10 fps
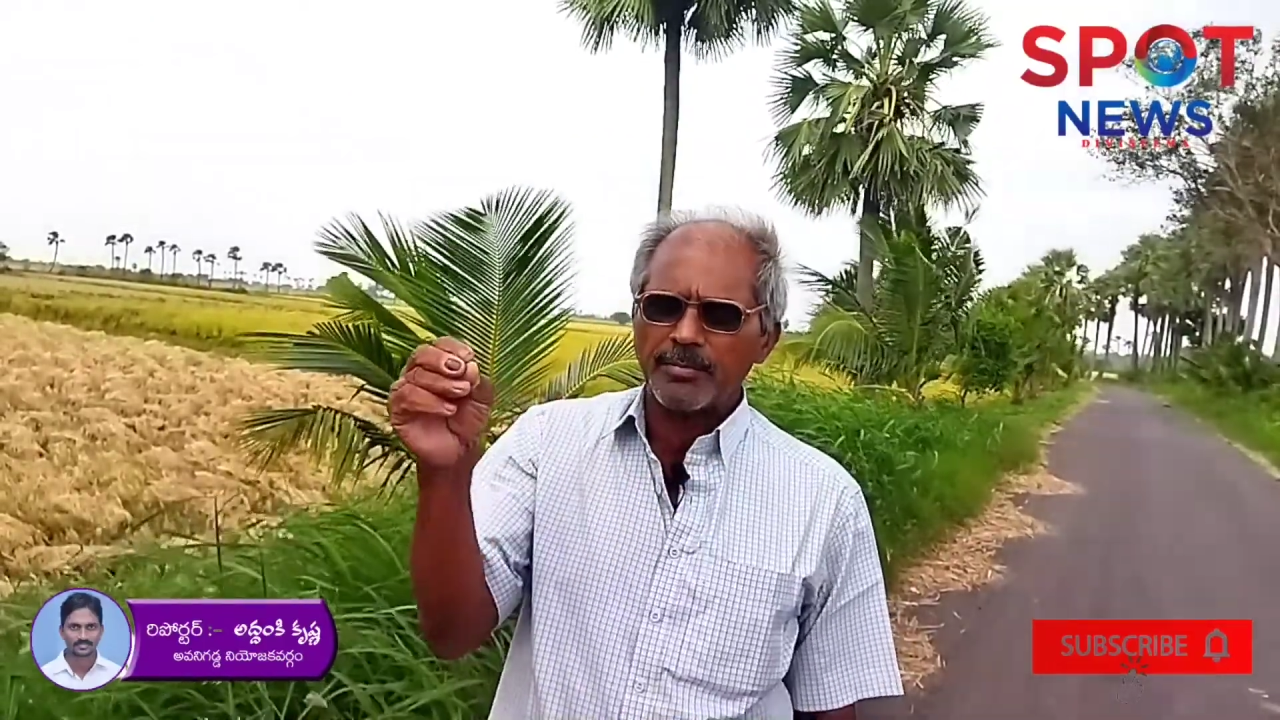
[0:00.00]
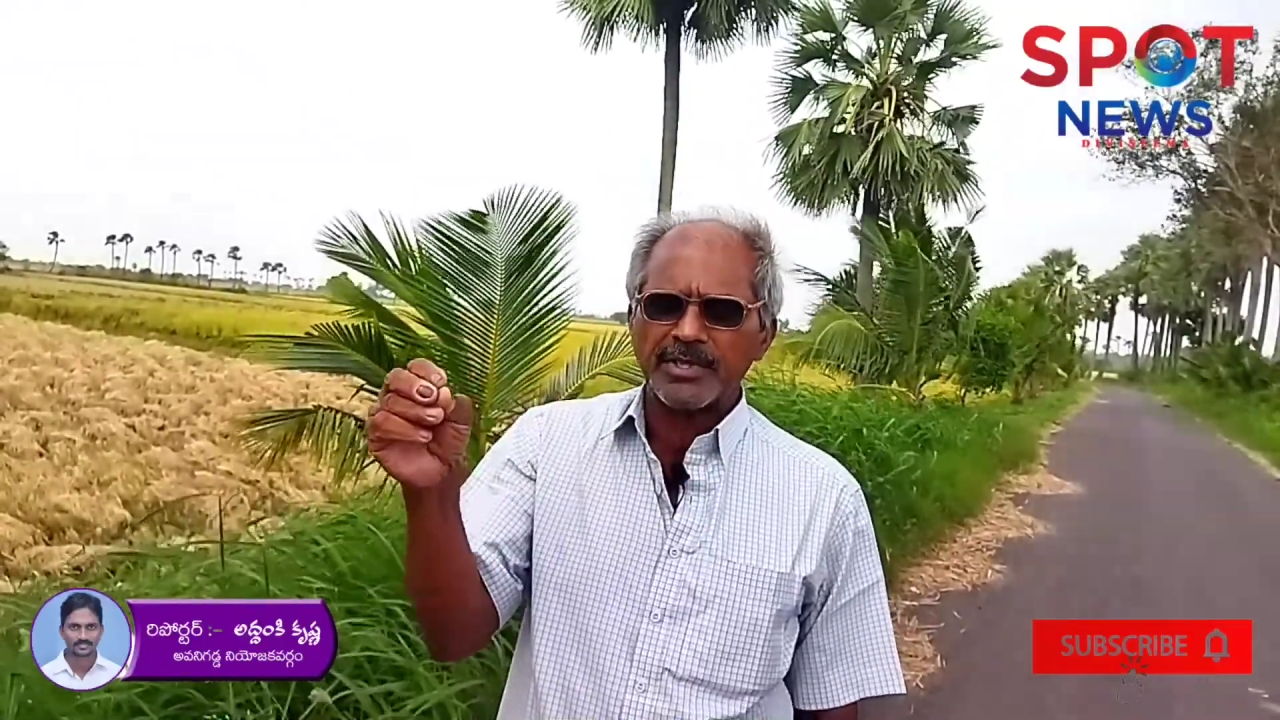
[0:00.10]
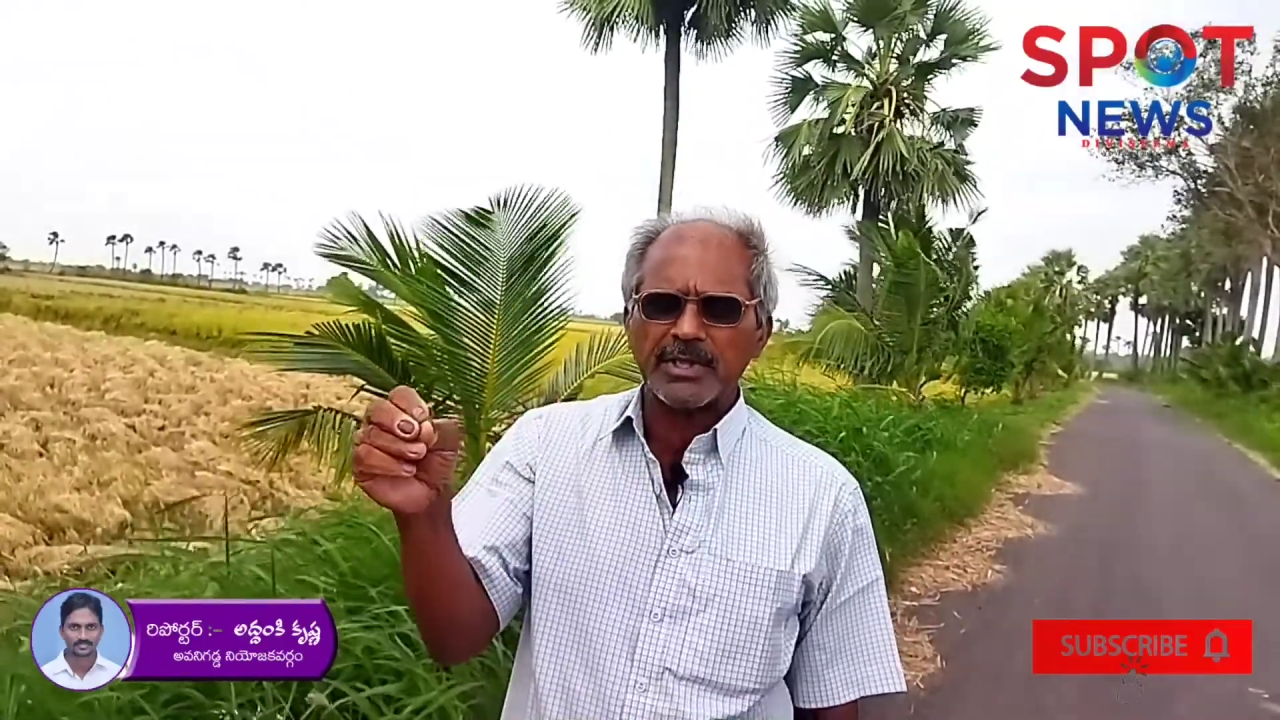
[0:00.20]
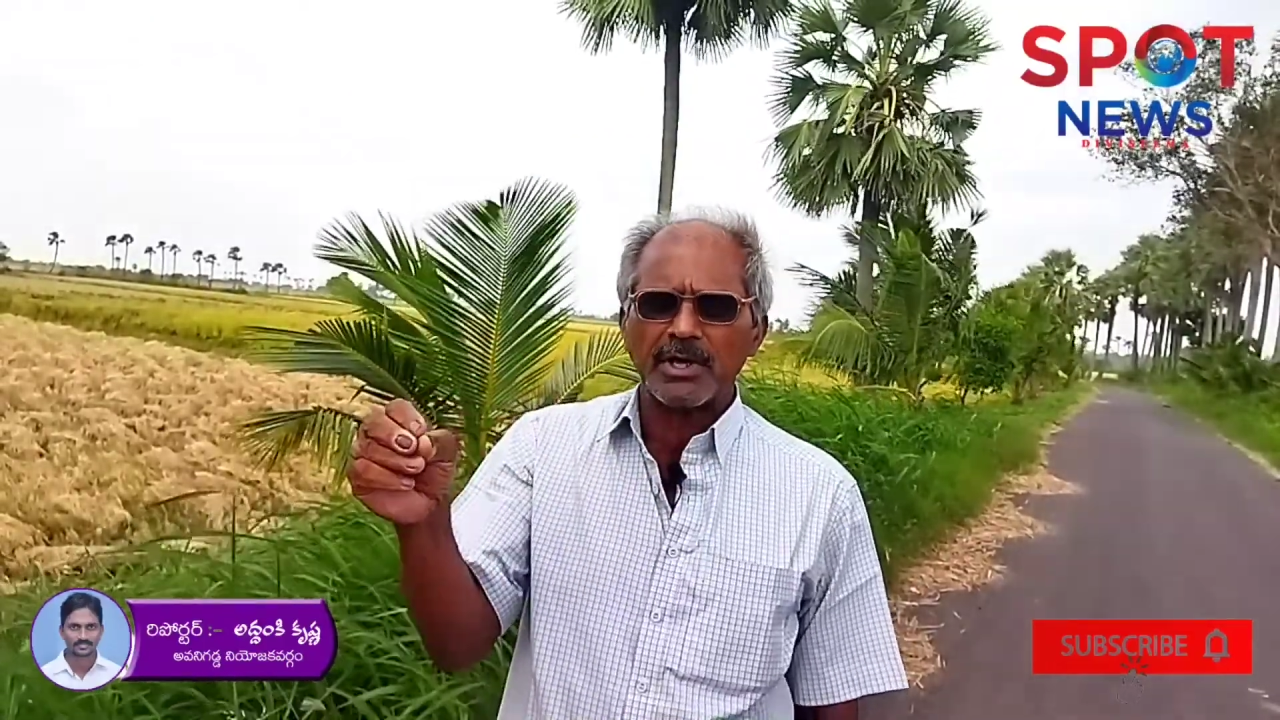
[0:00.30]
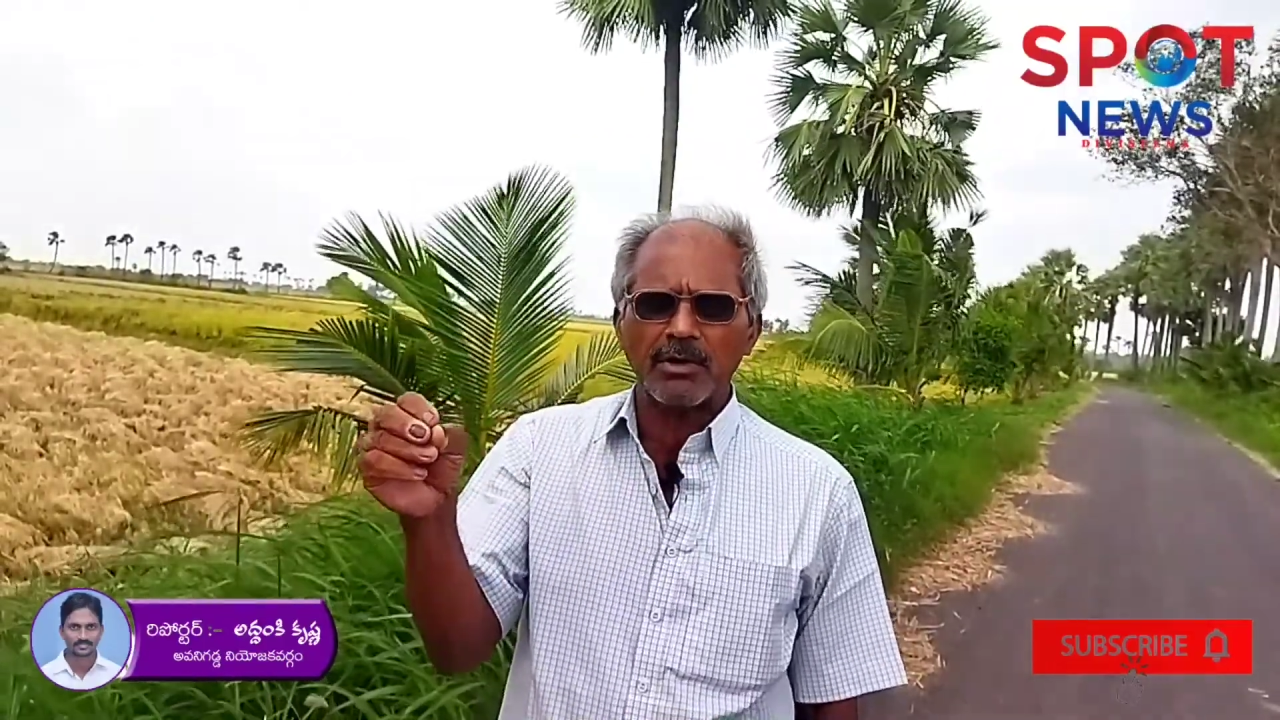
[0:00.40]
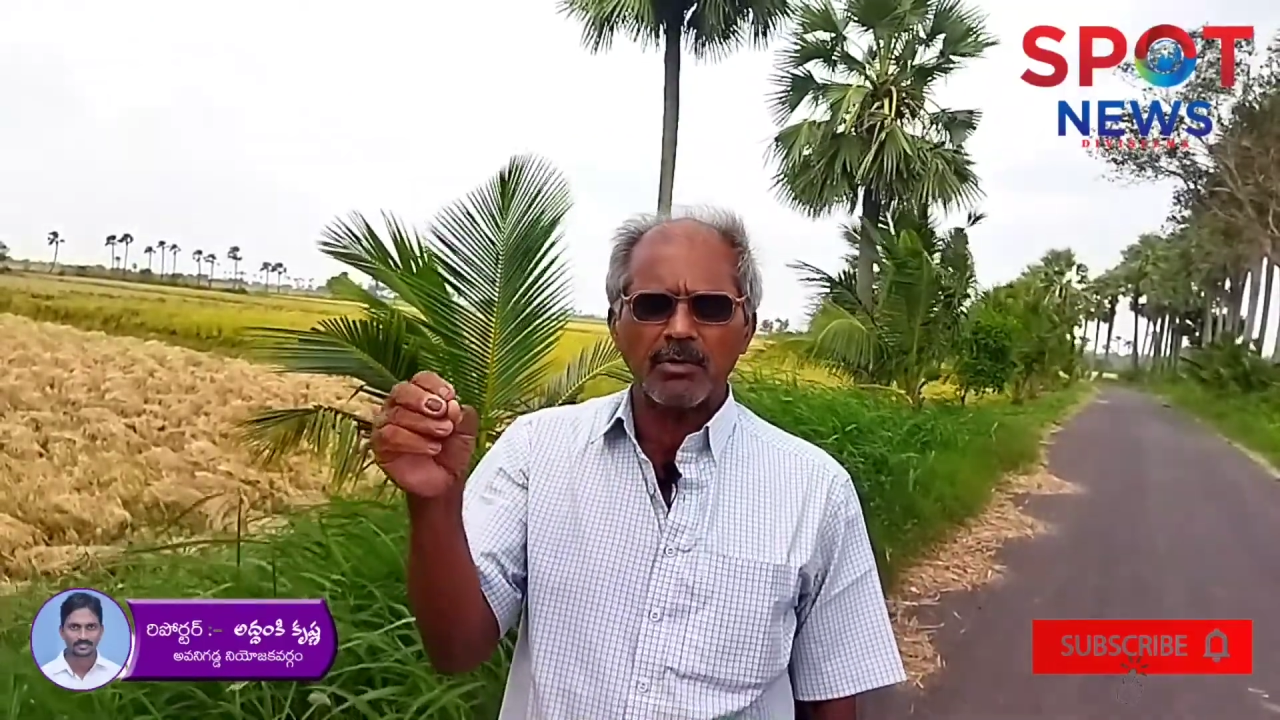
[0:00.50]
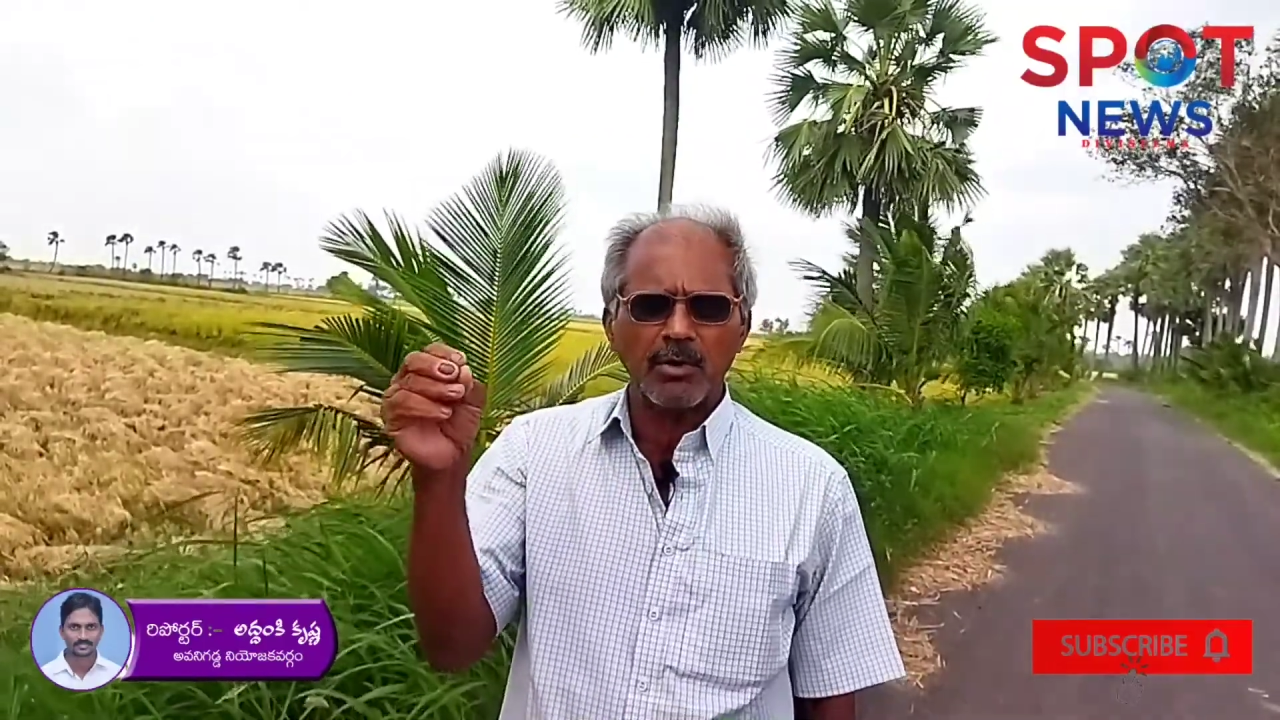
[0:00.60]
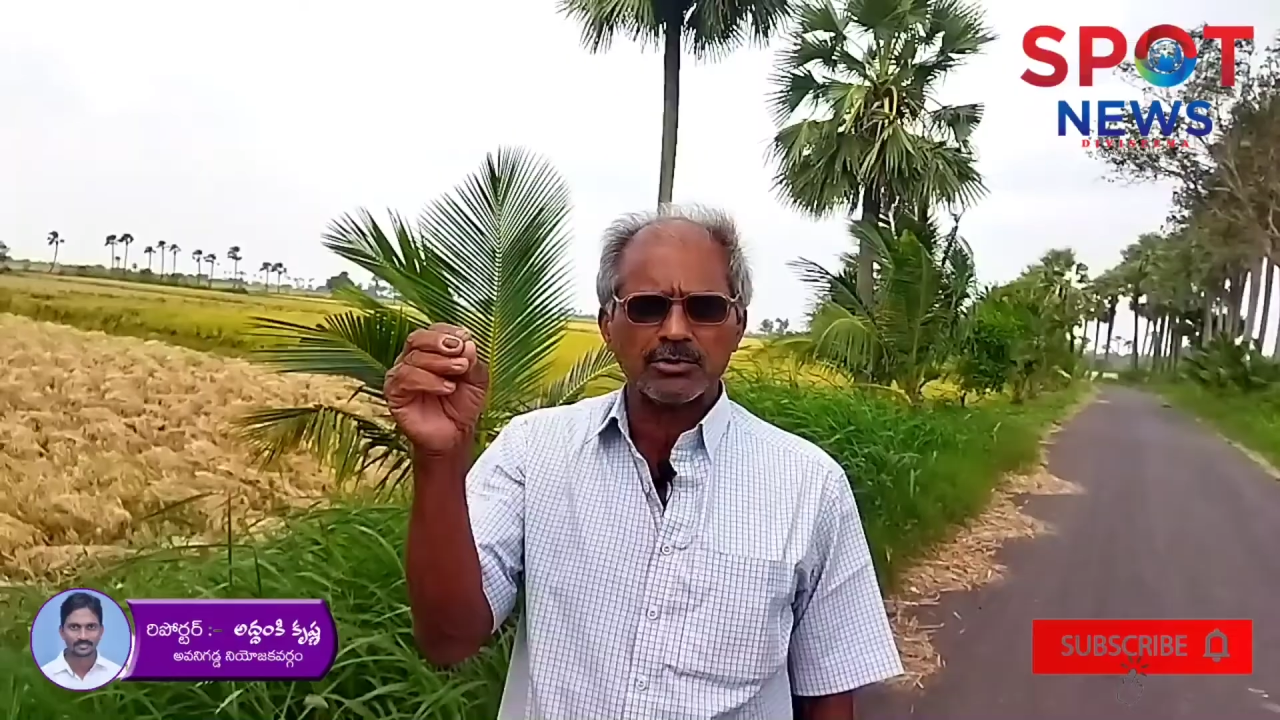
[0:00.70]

పదహారులో నూట